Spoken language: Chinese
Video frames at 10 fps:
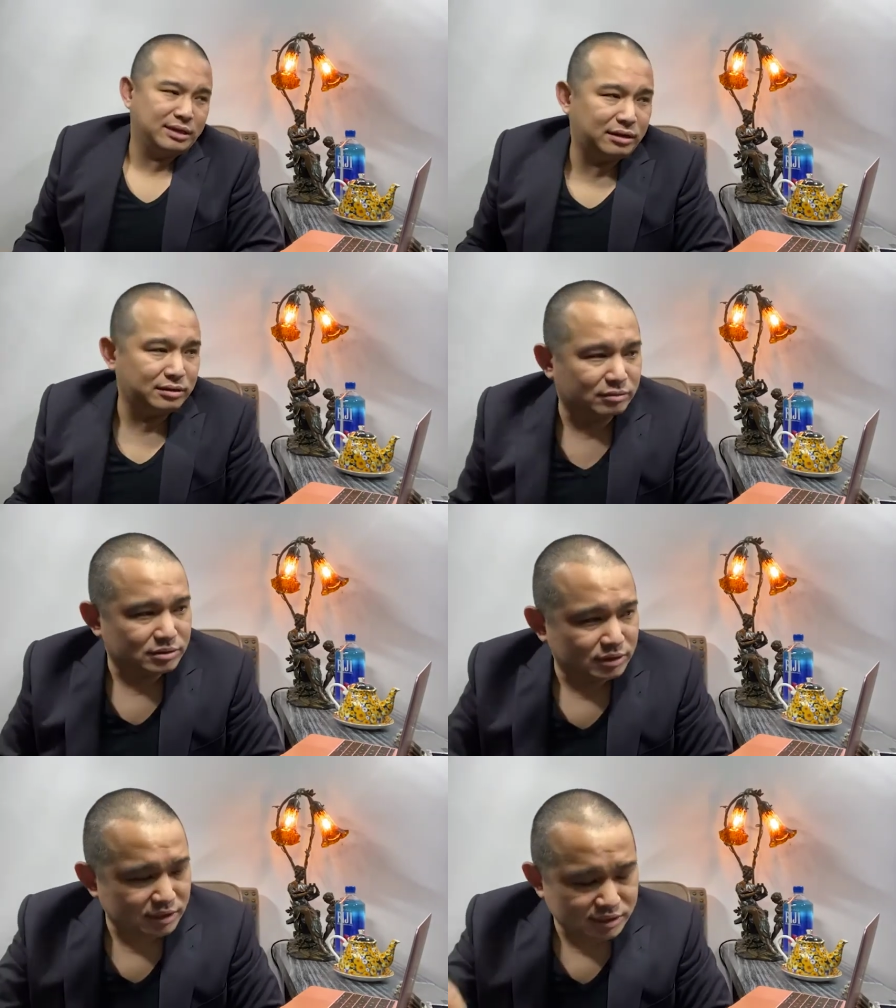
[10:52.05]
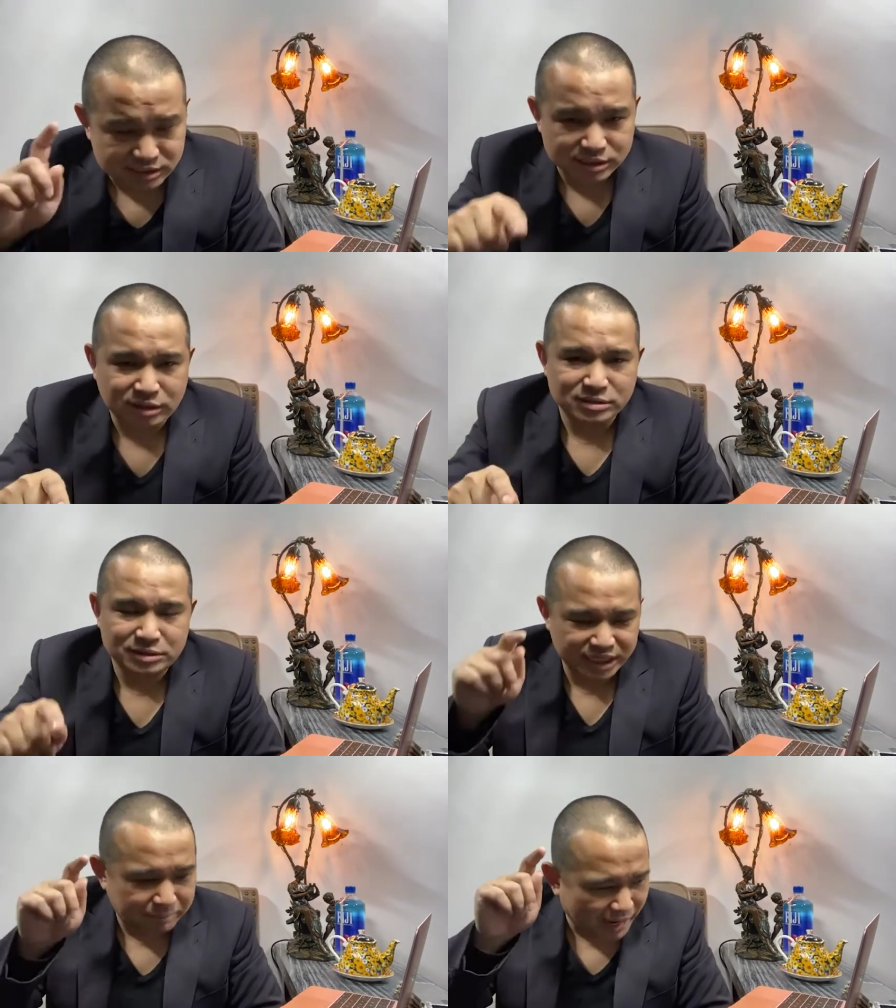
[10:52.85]
然后呢，我说你自己到时
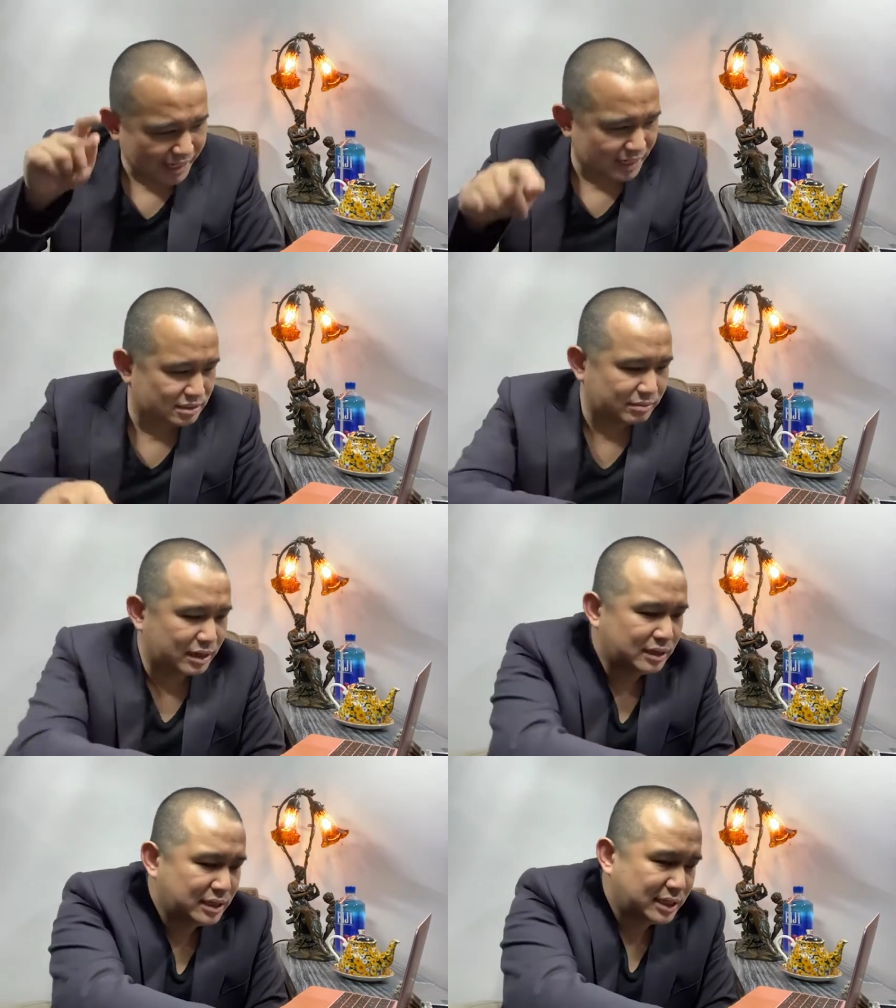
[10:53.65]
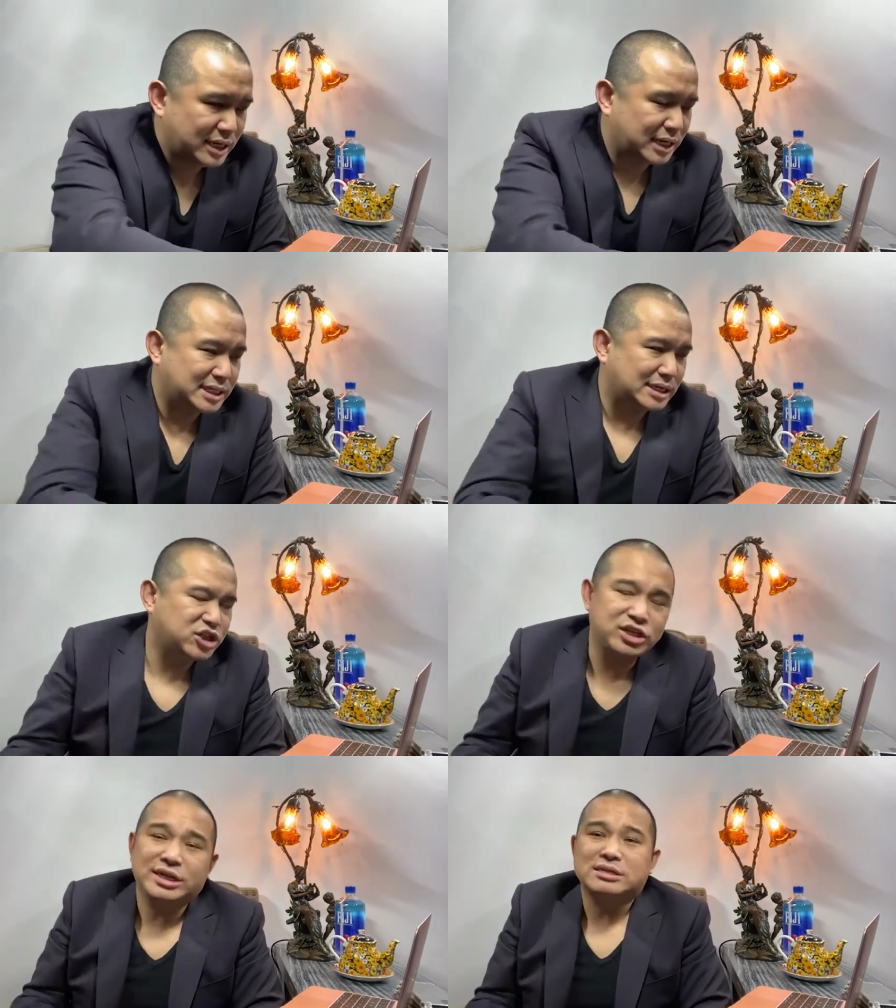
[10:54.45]
候想买点什么啊，想
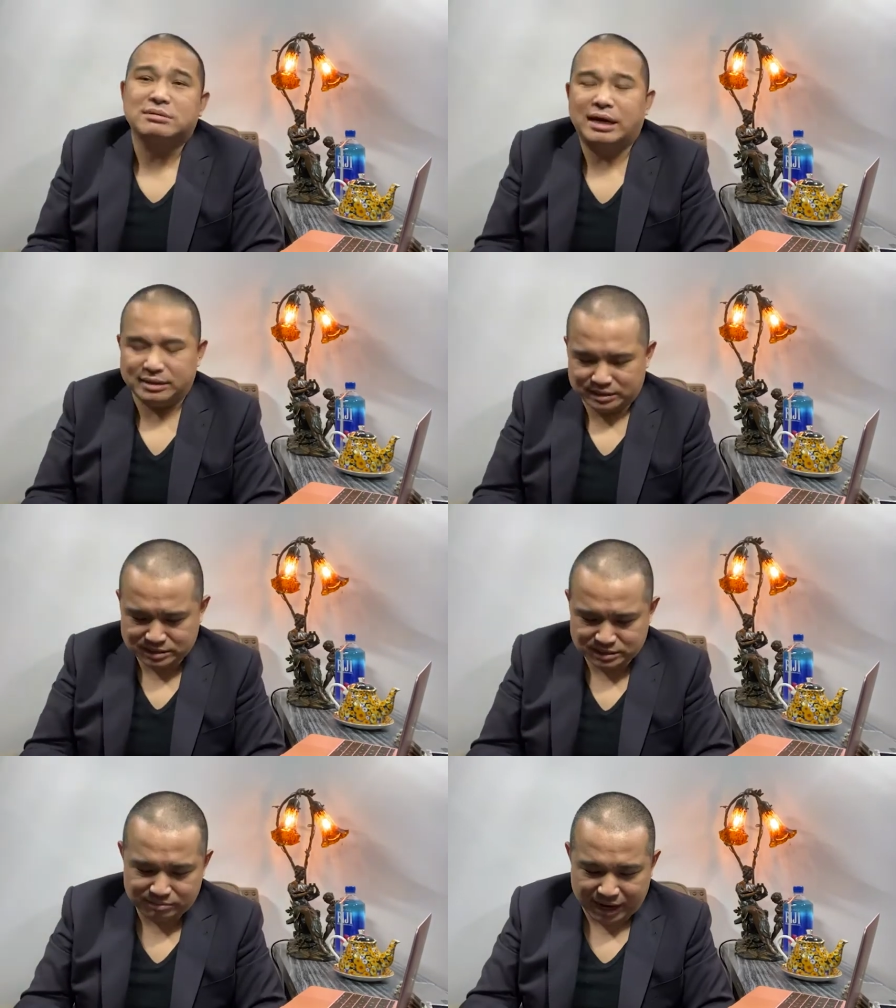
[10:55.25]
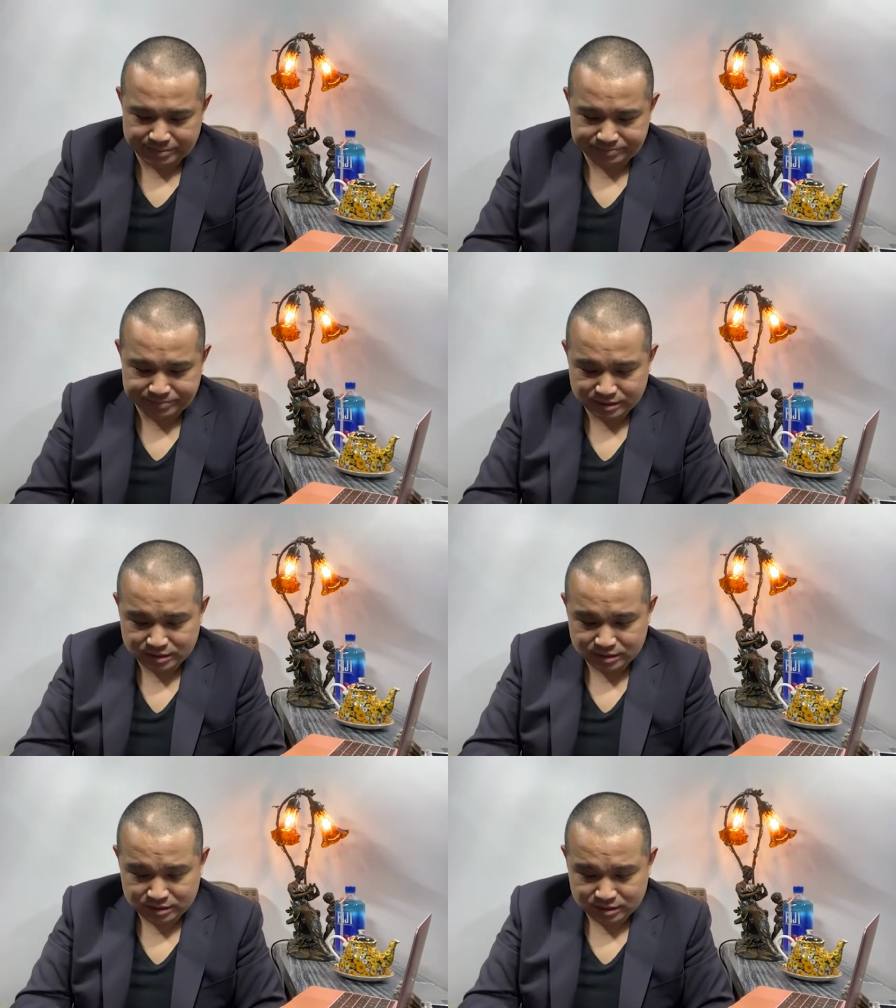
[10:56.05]
吃点什么，你自己买
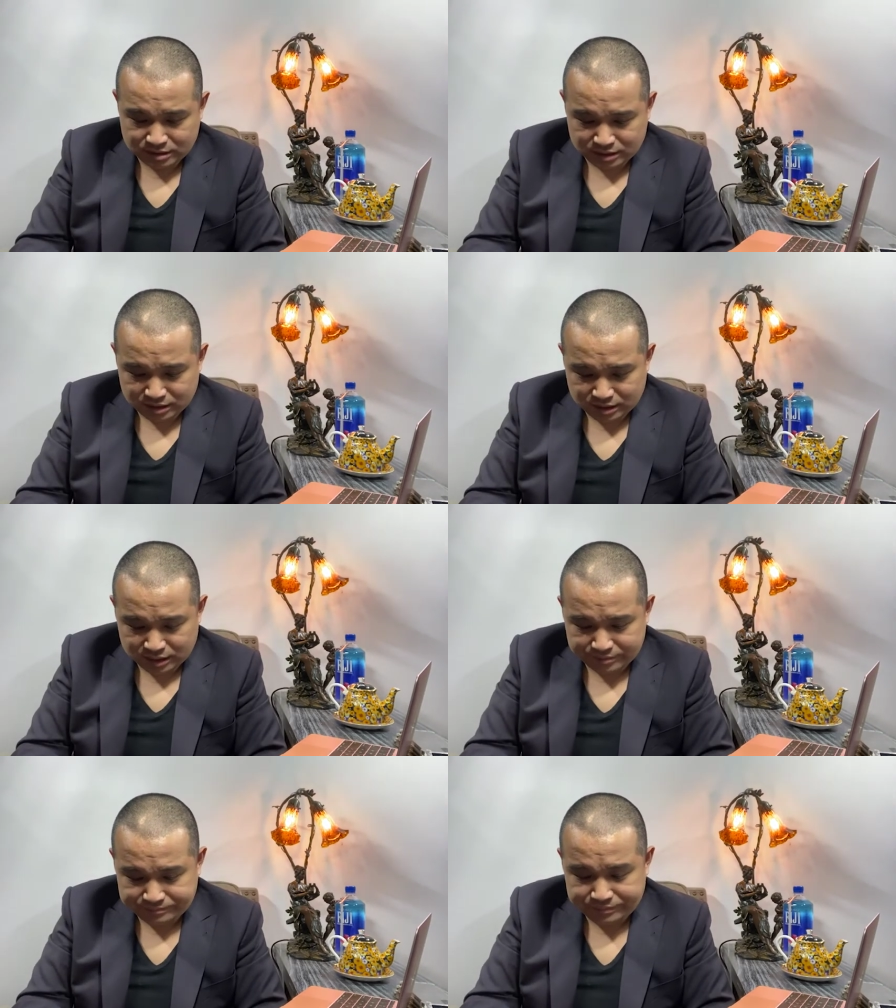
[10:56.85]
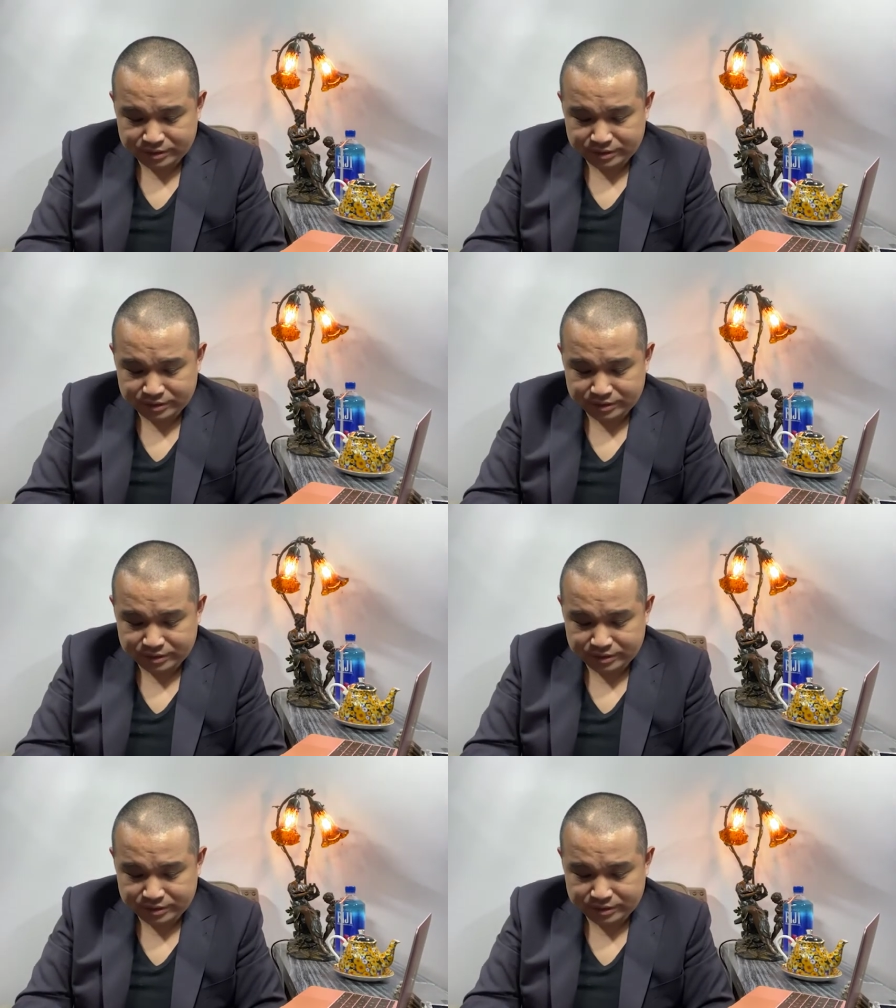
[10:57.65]
啊。